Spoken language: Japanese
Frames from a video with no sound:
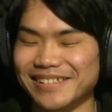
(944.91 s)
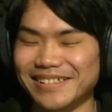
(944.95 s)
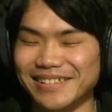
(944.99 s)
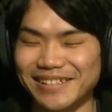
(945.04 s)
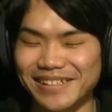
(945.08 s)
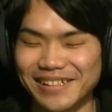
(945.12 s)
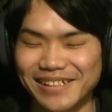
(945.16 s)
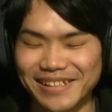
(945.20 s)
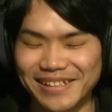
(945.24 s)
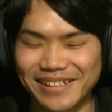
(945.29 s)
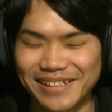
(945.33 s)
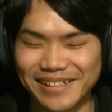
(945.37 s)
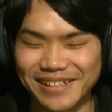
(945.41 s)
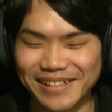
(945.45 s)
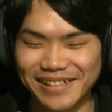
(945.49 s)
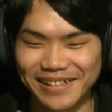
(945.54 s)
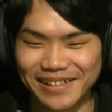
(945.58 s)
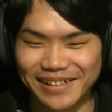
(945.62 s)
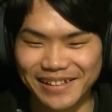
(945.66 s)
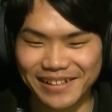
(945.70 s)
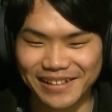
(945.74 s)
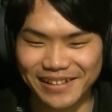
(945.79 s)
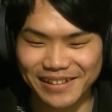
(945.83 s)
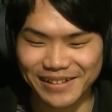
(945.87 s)

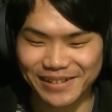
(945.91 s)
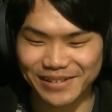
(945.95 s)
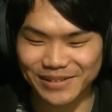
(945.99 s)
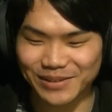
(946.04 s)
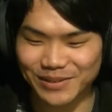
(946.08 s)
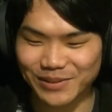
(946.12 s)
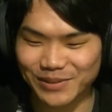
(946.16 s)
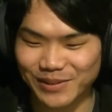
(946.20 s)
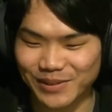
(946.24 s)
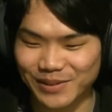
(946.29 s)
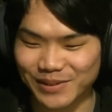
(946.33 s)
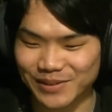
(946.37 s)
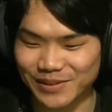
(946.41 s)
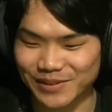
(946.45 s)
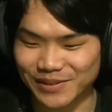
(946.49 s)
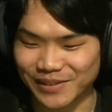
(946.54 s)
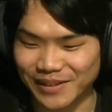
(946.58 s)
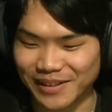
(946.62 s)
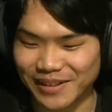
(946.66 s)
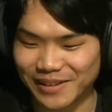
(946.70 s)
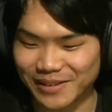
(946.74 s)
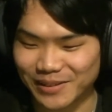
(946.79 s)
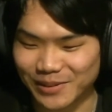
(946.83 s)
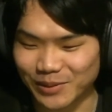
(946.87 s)
でそうなんですよ
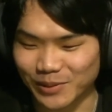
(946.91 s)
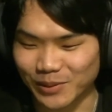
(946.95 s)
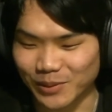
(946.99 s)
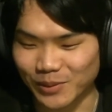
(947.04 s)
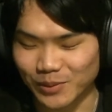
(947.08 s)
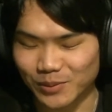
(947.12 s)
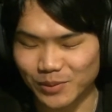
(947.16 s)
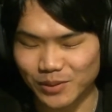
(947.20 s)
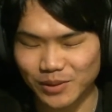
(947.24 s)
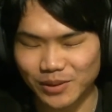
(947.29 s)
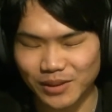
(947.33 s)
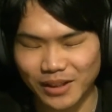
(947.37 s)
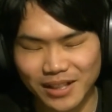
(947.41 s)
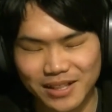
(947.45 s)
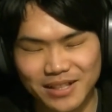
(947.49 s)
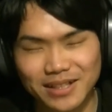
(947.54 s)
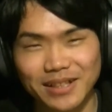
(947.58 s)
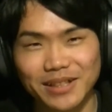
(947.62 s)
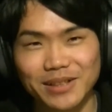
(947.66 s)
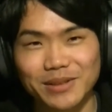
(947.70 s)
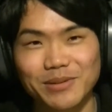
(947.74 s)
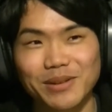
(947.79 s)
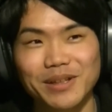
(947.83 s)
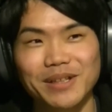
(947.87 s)
ねそう確
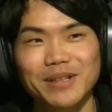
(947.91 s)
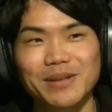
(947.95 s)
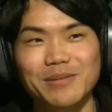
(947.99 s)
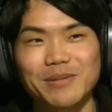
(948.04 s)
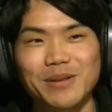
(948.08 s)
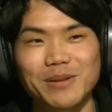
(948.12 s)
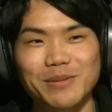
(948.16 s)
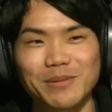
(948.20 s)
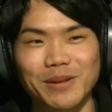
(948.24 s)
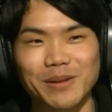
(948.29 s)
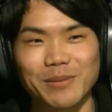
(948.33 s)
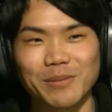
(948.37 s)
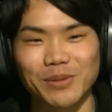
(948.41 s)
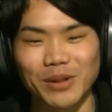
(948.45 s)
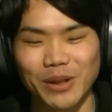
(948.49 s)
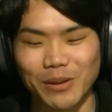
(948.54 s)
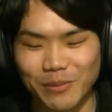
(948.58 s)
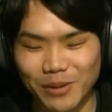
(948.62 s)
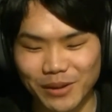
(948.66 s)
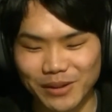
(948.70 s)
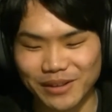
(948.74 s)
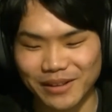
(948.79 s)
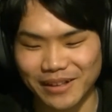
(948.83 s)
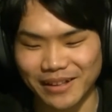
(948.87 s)
かに言われてみれば
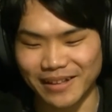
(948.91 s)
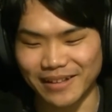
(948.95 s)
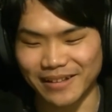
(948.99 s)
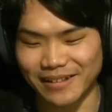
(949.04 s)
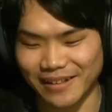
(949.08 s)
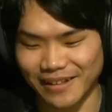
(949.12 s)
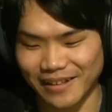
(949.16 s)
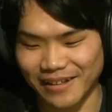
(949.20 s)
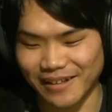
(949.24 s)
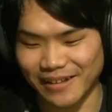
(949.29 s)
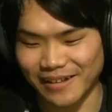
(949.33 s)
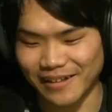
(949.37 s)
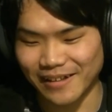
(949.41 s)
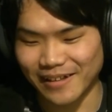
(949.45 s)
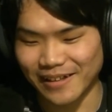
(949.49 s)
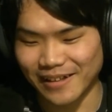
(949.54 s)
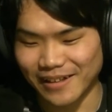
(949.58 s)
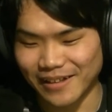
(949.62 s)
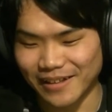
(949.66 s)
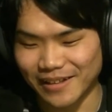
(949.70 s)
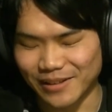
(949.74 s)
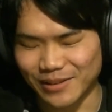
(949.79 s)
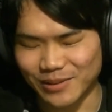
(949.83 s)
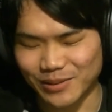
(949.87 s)
なっていて
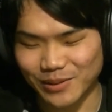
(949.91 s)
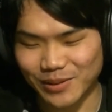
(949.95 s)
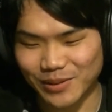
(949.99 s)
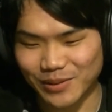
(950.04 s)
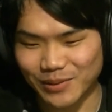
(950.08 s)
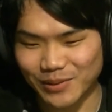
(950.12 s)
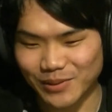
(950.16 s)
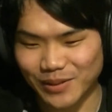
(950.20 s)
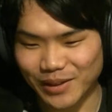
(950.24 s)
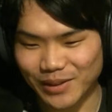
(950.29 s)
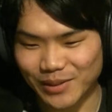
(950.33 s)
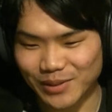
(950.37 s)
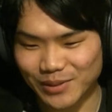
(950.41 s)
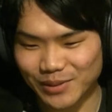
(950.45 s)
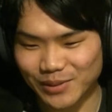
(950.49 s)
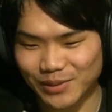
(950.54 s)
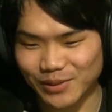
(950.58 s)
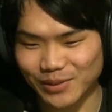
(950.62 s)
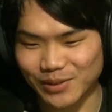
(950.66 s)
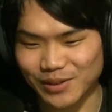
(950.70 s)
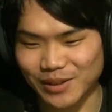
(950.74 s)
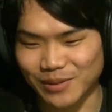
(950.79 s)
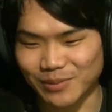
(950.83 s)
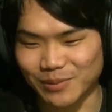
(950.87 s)
でそれを直そう
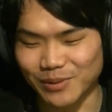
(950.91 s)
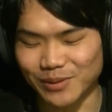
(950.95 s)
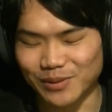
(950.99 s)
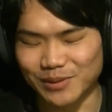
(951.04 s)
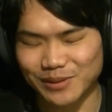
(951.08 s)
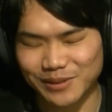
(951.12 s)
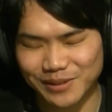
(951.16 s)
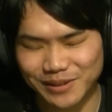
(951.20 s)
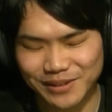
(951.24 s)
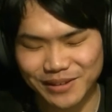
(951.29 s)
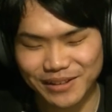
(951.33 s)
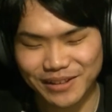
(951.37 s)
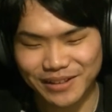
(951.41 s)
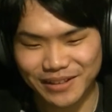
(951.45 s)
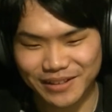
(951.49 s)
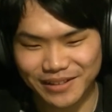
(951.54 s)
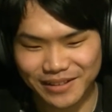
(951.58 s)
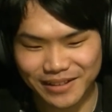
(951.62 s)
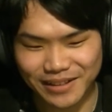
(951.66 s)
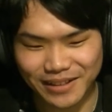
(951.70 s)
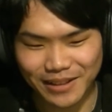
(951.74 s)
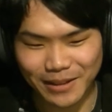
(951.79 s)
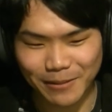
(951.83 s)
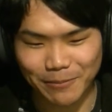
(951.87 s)
としてもつい
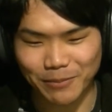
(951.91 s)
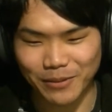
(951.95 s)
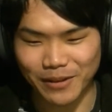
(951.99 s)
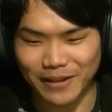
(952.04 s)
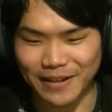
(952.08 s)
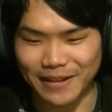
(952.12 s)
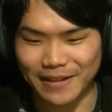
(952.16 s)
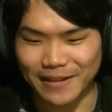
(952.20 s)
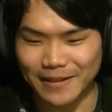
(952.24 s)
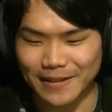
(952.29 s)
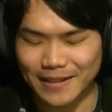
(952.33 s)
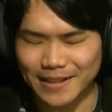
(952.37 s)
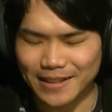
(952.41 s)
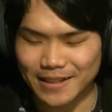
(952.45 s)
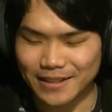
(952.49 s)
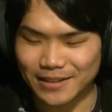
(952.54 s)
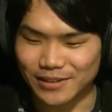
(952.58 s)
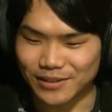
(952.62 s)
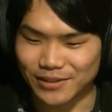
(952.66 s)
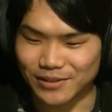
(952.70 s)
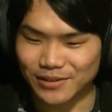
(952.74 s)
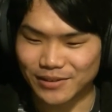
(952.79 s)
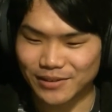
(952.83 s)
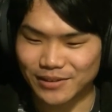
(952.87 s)
ついやっぱり
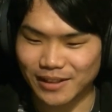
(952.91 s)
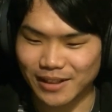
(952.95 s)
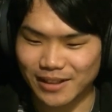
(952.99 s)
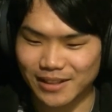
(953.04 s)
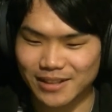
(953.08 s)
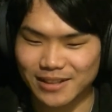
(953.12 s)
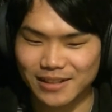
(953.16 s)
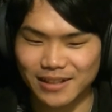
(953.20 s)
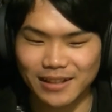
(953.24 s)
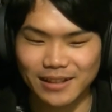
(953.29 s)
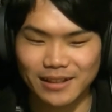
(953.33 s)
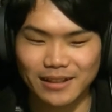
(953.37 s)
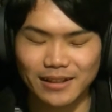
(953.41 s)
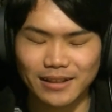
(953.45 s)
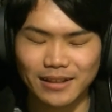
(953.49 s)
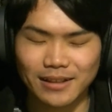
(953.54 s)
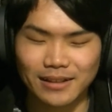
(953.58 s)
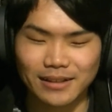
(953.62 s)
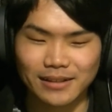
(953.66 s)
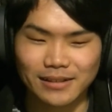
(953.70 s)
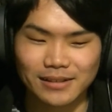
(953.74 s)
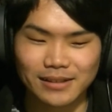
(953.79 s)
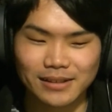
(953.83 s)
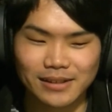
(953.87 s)
18年
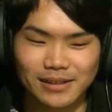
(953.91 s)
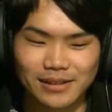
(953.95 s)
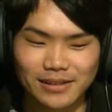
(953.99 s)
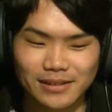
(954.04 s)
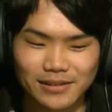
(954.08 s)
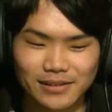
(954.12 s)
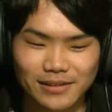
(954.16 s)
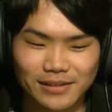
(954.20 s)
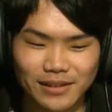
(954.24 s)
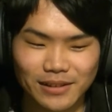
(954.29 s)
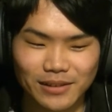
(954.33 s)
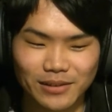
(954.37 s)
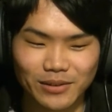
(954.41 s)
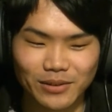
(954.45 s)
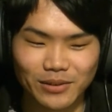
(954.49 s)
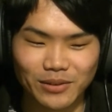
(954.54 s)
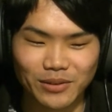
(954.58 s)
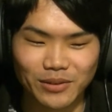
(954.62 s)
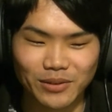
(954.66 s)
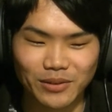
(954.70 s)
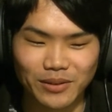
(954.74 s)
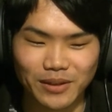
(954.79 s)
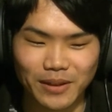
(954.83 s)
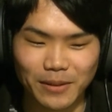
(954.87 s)
間住んでる
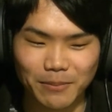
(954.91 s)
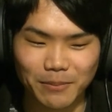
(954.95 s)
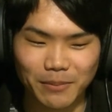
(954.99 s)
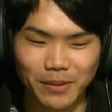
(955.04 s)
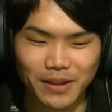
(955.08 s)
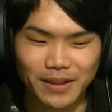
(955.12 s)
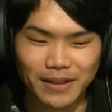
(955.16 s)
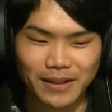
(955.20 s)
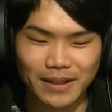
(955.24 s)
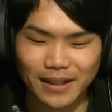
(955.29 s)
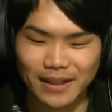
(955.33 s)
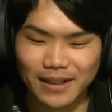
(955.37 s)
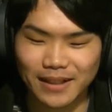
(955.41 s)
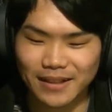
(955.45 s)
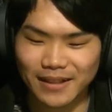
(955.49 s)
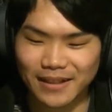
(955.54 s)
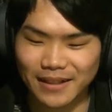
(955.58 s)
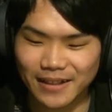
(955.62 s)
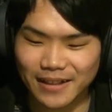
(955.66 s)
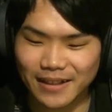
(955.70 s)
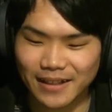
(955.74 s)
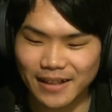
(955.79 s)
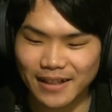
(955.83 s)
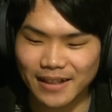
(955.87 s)
とやっぱりなか
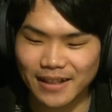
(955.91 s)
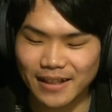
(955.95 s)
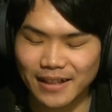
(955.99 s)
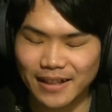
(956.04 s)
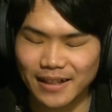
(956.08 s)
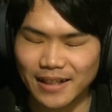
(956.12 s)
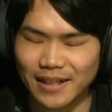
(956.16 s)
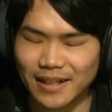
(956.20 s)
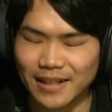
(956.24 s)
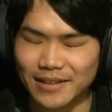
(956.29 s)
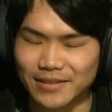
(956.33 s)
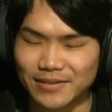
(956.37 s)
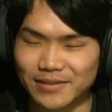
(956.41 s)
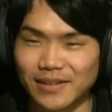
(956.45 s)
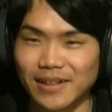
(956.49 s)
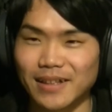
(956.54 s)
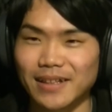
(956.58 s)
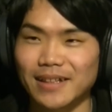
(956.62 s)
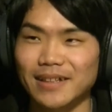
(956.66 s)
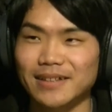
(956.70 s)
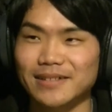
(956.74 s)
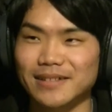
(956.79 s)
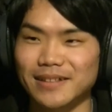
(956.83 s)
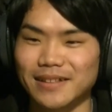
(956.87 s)
なか抜
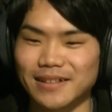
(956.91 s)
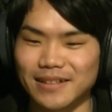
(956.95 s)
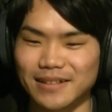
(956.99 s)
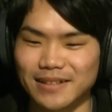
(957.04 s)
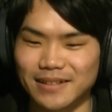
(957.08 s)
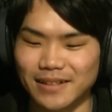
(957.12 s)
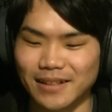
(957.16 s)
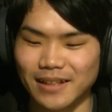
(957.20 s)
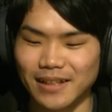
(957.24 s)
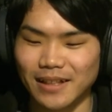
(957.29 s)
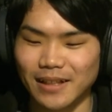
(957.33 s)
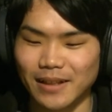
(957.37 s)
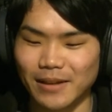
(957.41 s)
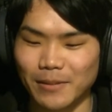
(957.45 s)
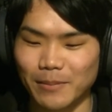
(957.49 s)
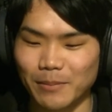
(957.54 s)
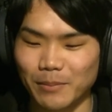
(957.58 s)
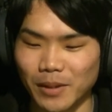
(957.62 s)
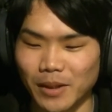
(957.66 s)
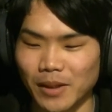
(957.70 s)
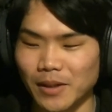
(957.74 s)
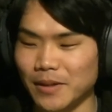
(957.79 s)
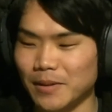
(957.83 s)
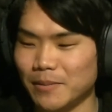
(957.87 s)
けなくてですね
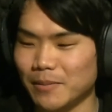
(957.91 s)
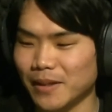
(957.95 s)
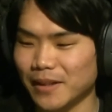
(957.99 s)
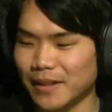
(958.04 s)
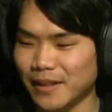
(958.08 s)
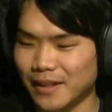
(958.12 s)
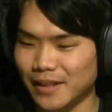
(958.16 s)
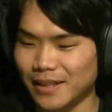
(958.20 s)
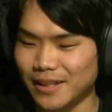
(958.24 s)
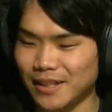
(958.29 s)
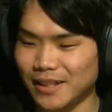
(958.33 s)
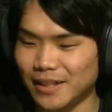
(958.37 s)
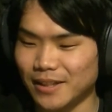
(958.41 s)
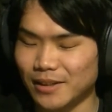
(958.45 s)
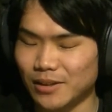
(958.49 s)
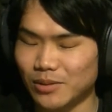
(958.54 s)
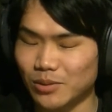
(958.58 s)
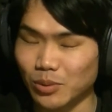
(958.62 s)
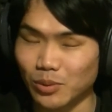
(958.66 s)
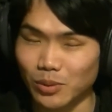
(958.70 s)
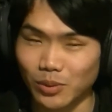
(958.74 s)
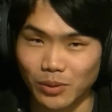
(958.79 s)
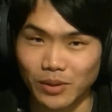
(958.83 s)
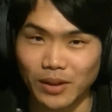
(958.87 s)
まあ未だに
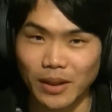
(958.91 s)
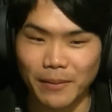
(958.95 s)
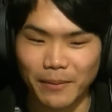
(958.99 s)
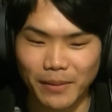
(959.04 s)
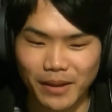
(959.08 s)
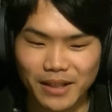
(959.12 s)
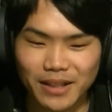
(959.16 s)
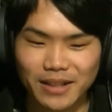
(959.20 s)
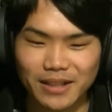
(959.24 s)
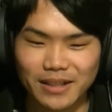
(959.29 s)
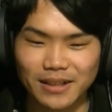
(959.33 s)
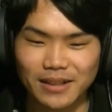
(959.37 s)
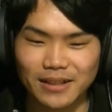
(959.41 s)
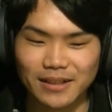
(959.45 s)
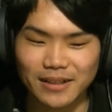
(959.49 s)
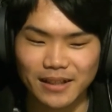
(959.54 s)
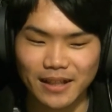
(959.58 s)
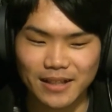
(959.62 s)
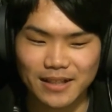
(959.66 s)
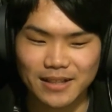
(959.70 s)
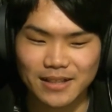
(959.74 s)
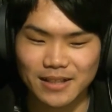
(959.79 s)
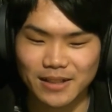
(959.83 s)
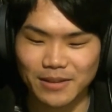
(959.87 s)
その鉛に
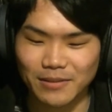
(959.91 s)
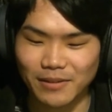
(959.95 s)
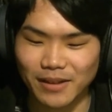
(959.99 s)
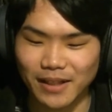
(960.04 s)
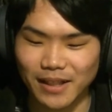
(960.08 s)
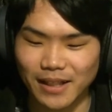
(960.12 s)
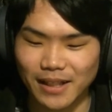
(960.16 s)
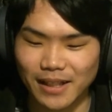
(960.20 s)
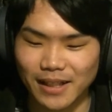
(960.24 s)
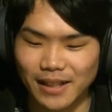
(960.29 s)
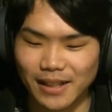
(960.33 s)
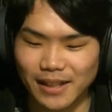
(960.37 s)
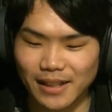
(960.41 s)
対しては